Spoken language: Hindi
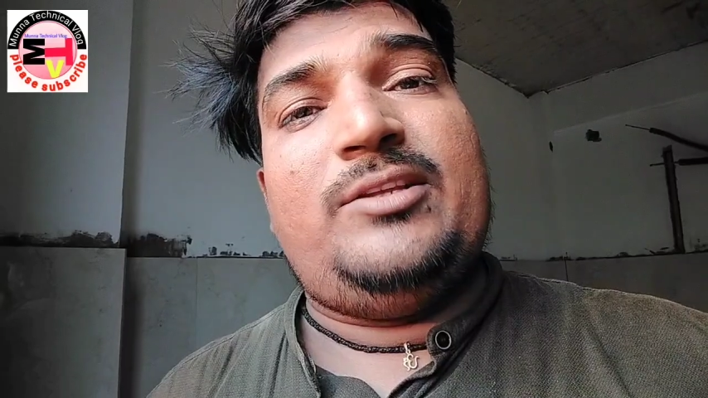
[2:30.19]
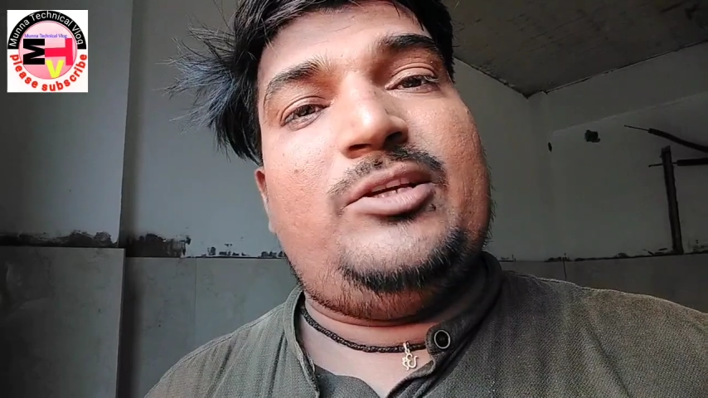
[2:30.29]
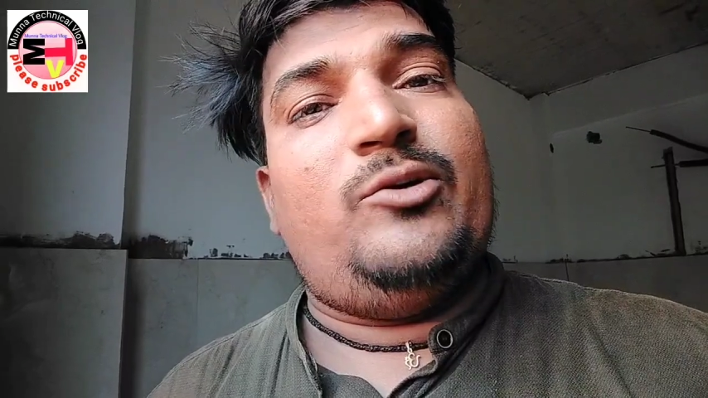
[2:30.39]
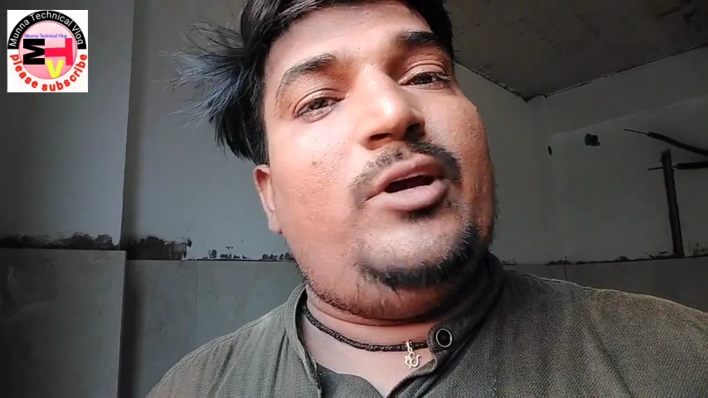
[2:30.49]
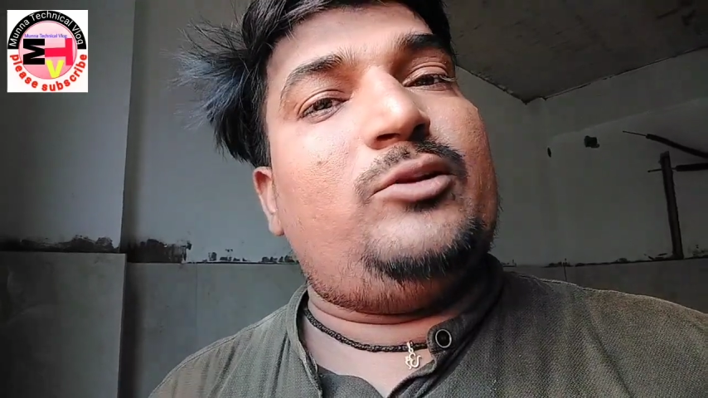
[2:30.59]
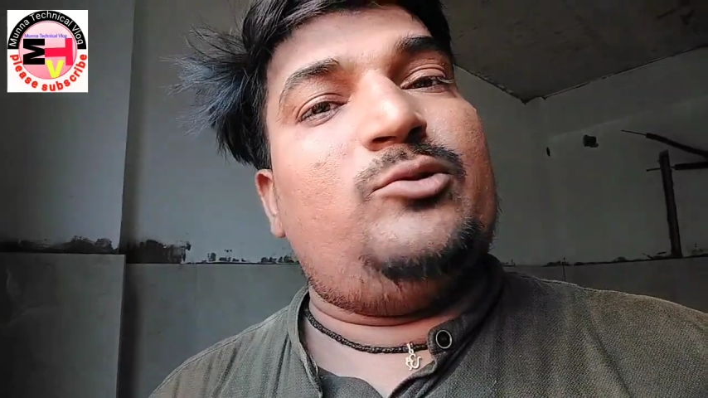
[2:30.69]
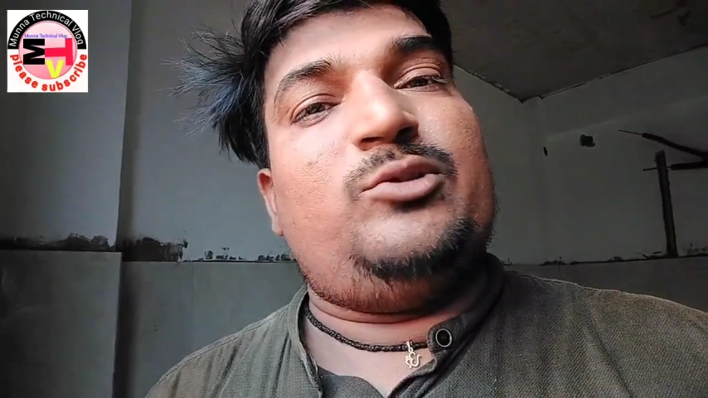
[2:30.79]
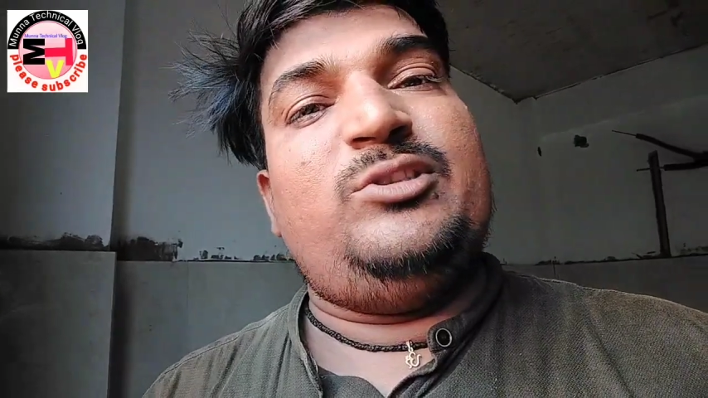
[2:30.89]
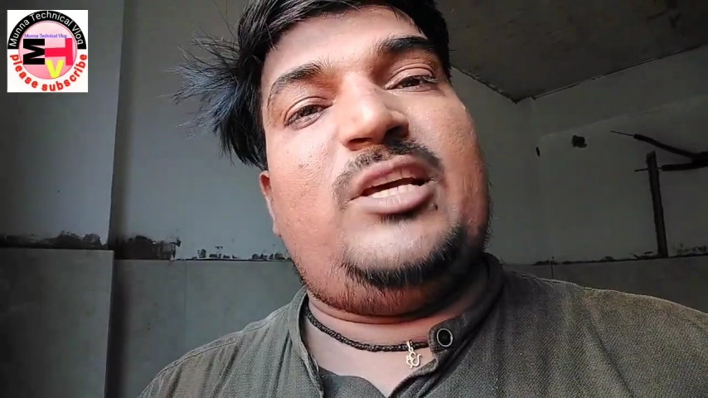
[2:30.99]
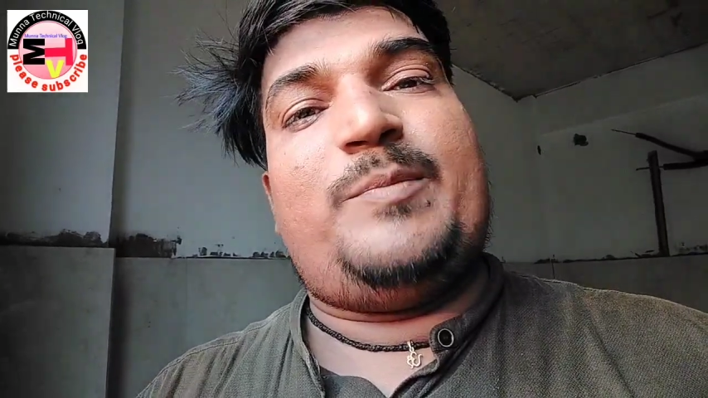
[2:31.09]
जीरो एक दो
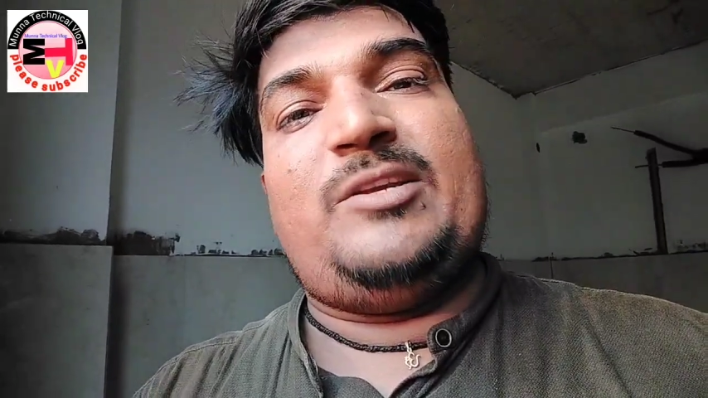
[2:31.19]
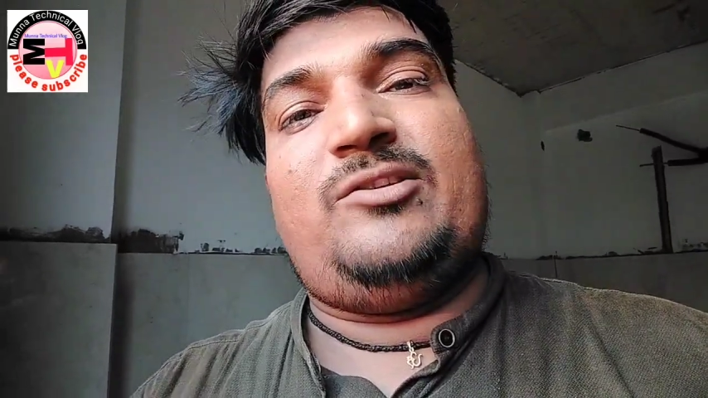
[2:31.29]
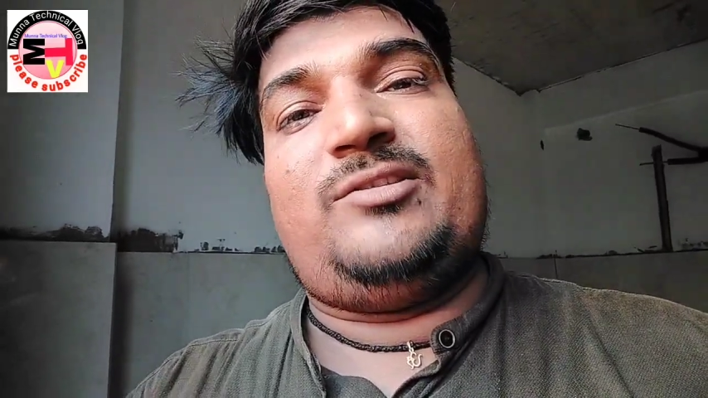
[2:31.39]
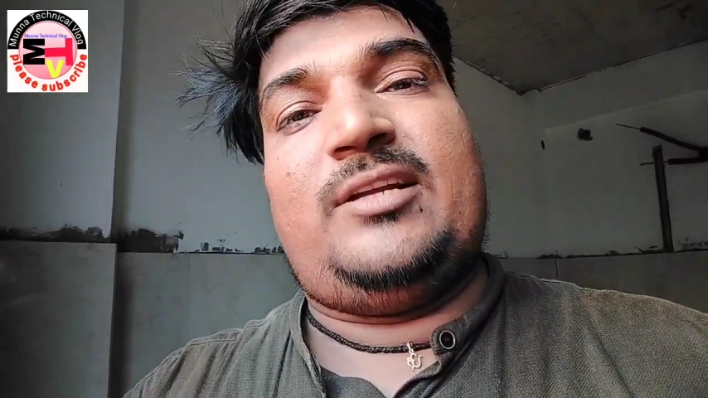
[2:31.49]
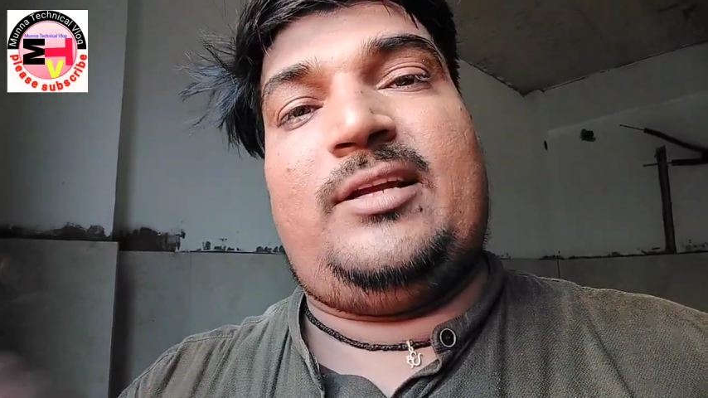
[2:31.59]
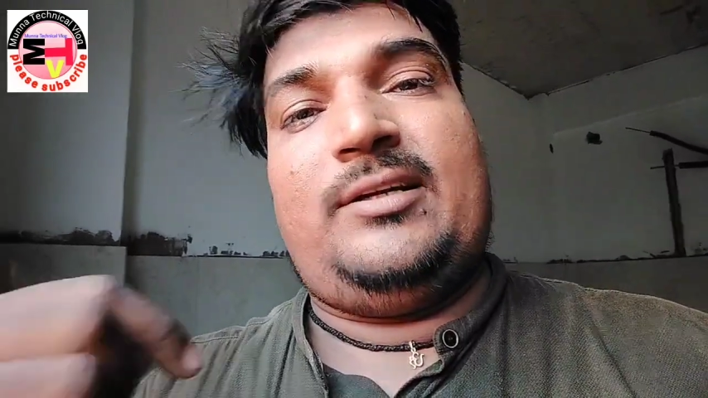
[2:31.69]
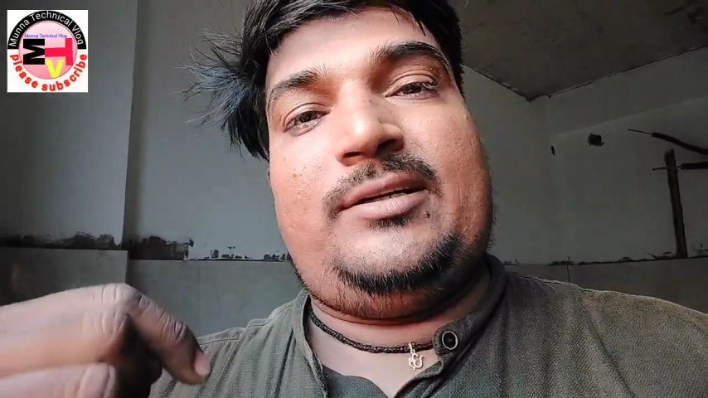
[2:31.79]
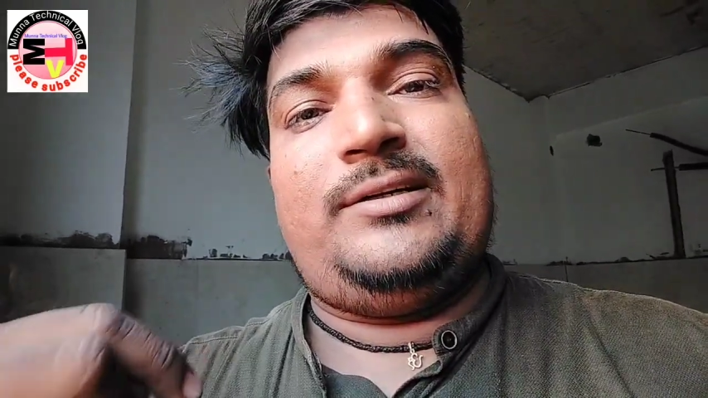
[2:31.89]
तीन चार पाँच छः सात आठ